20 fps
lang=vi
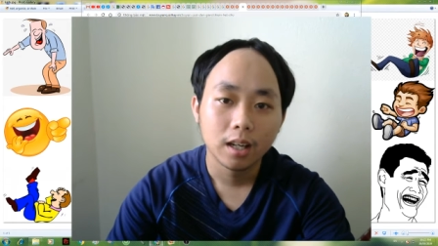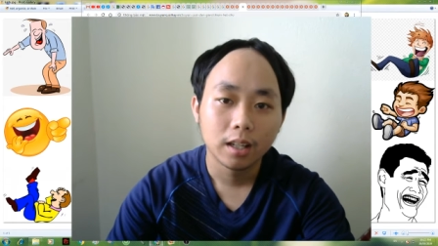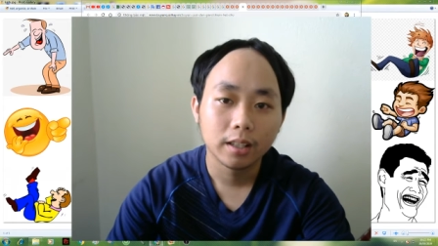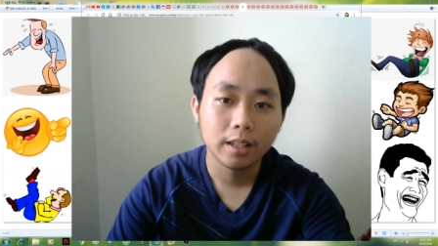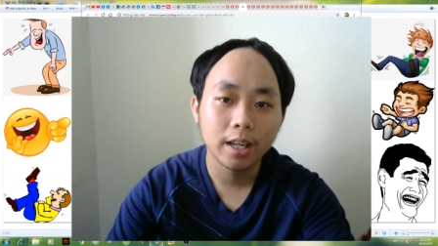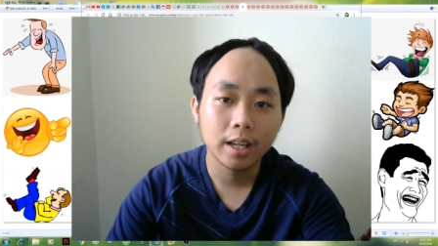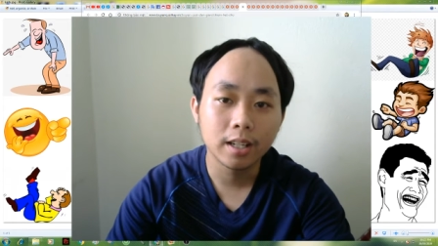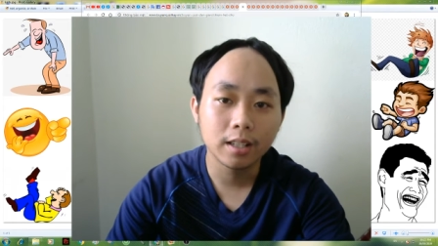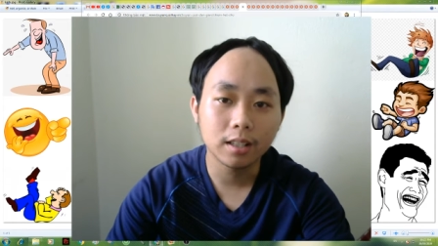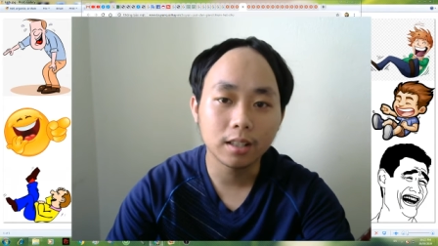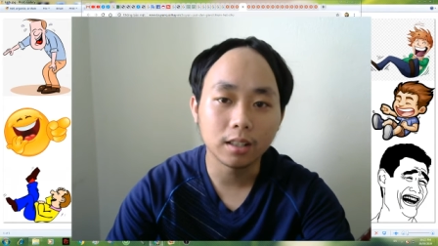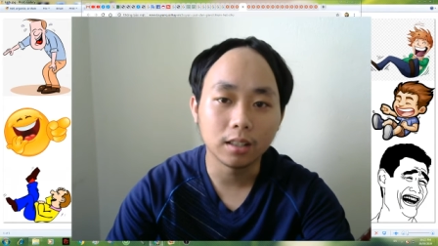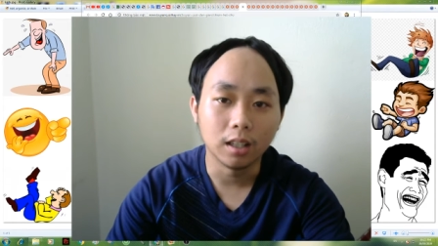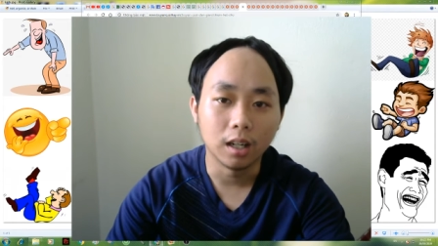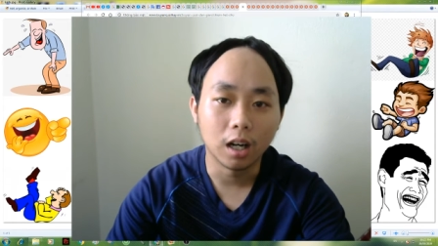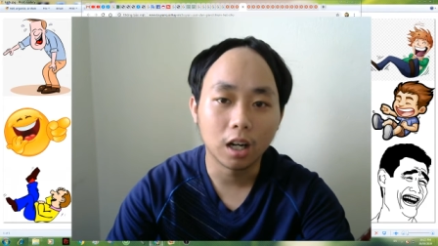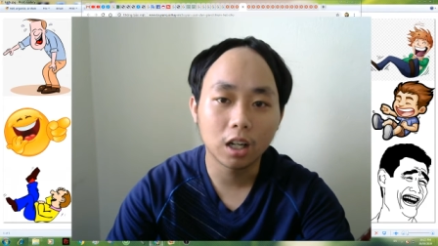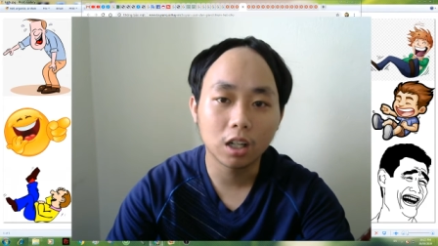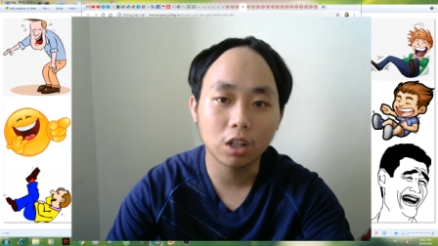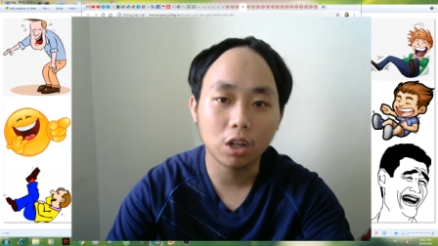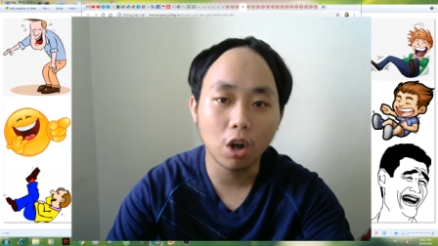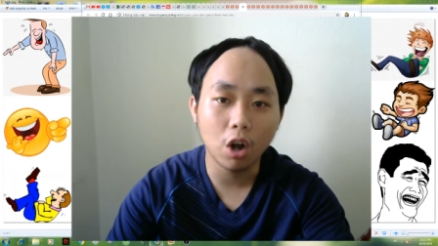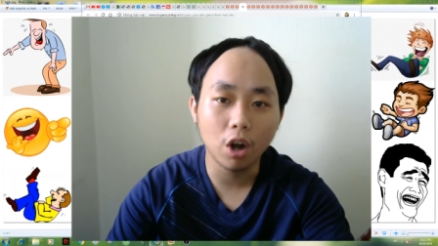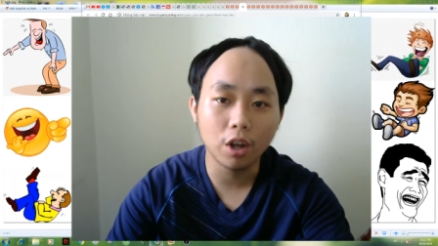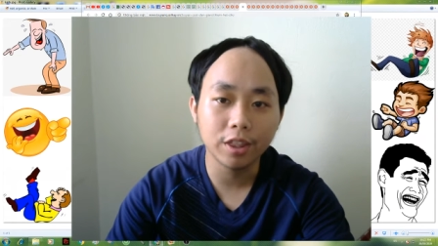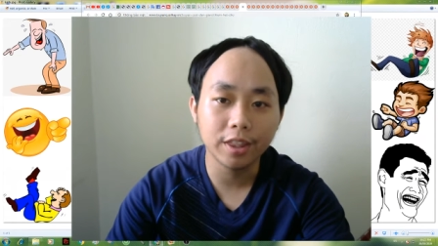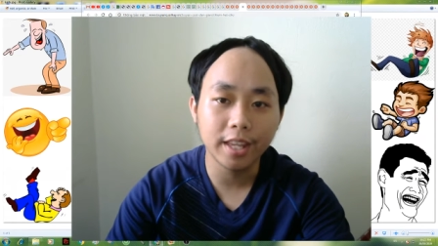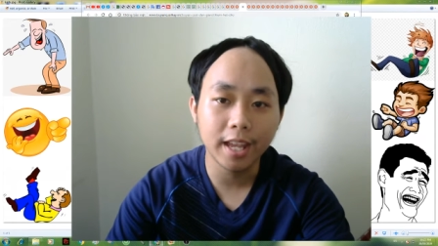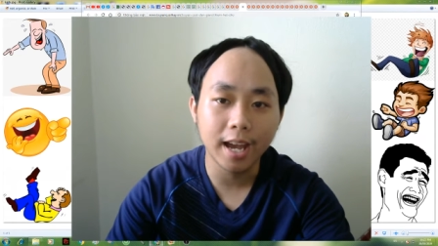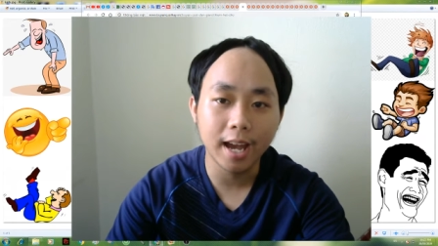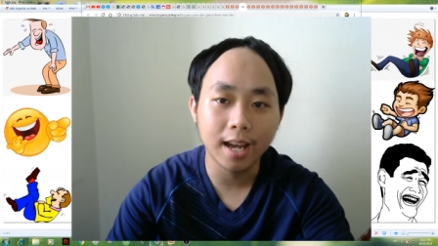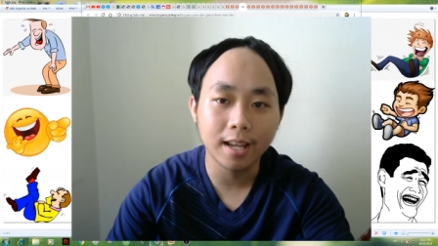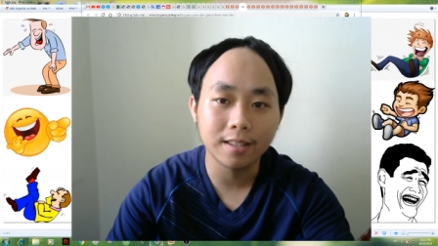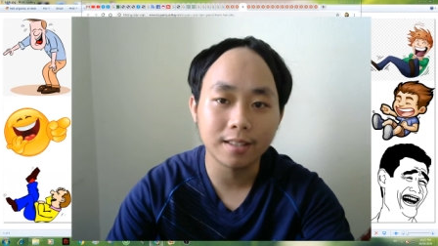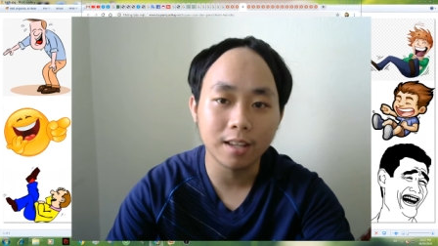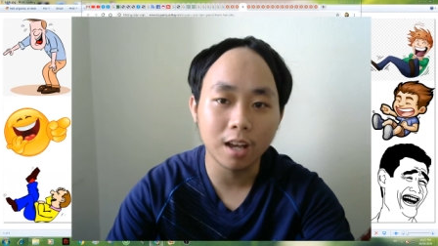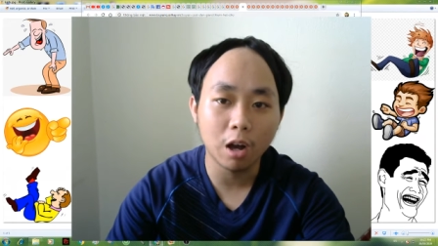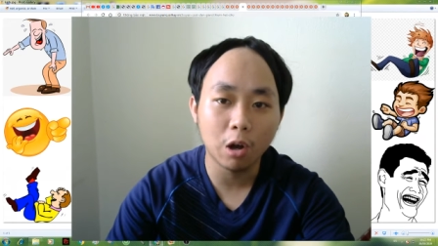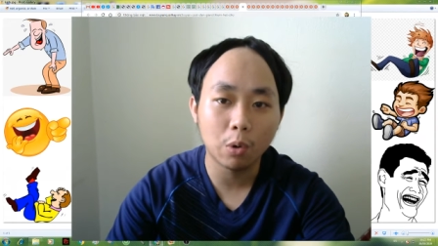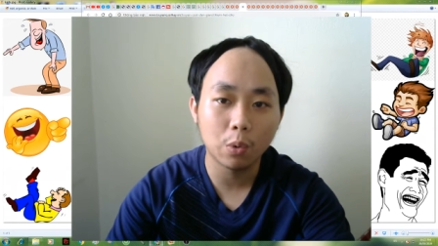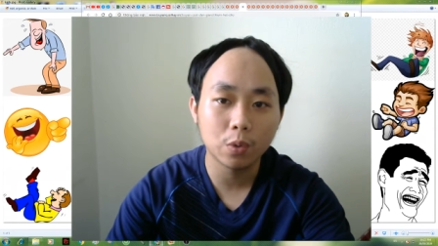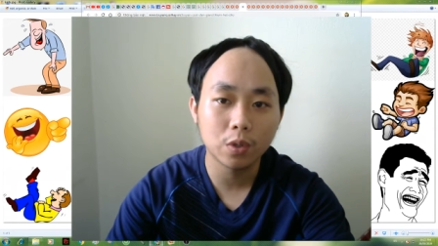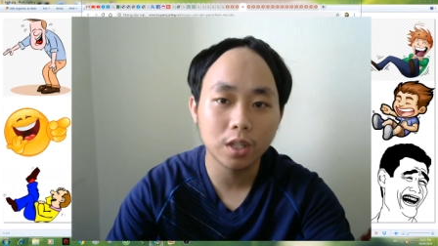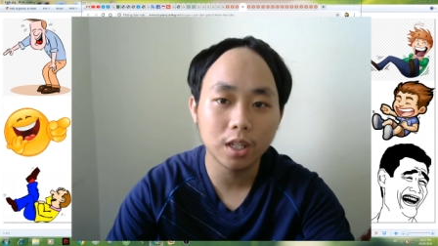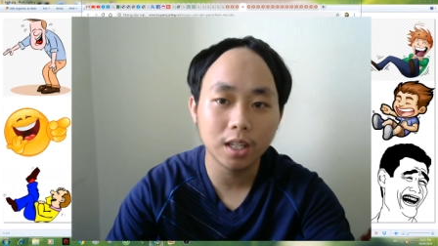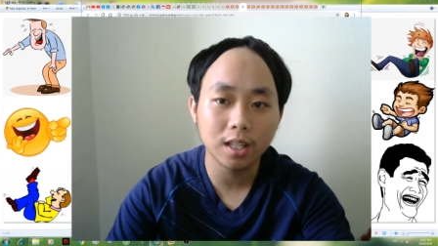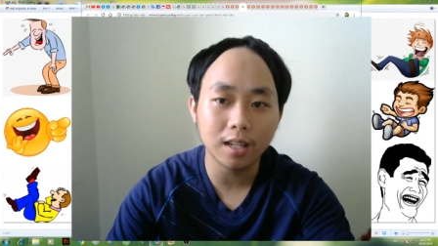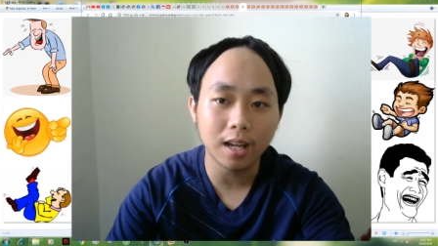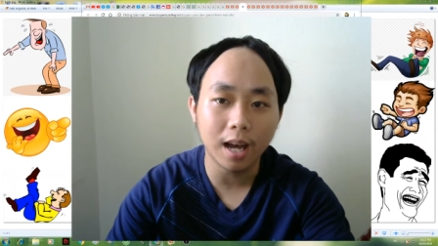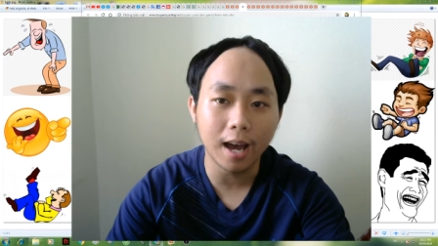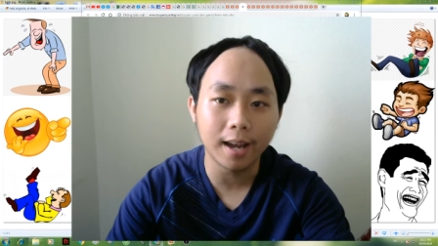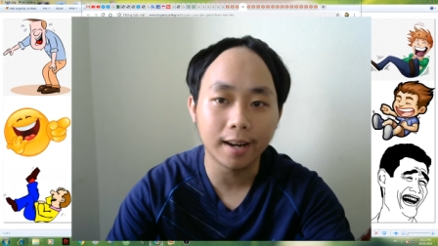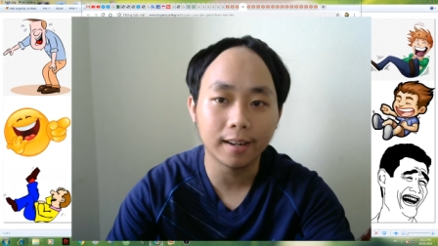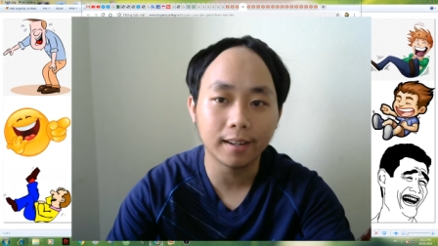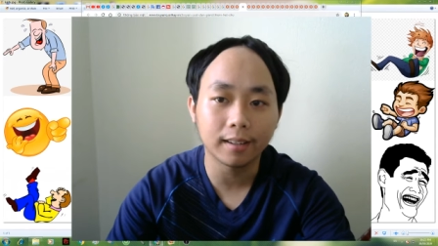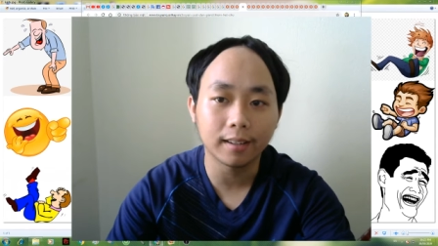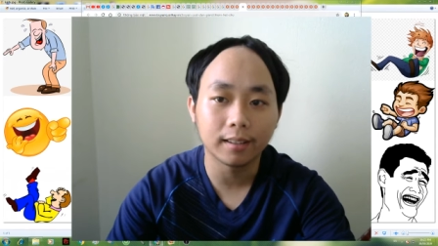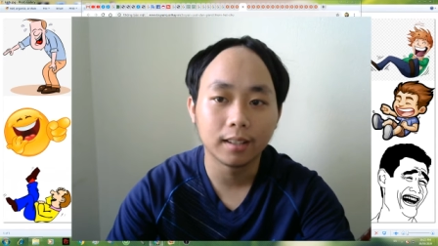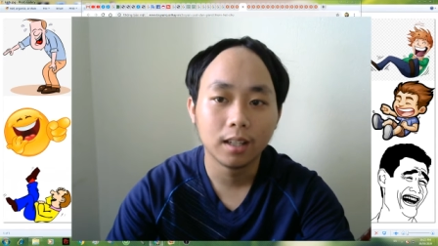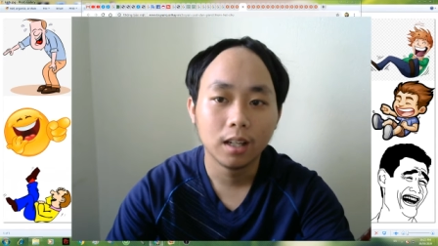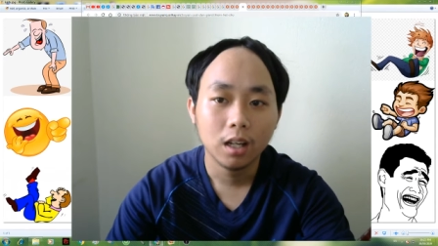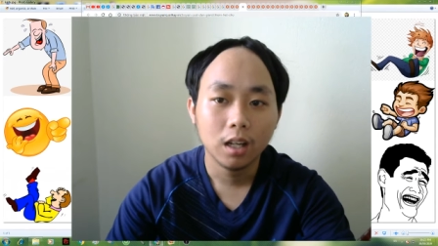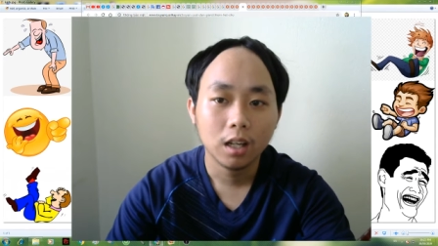đến cửa con nhà giàu xin ăn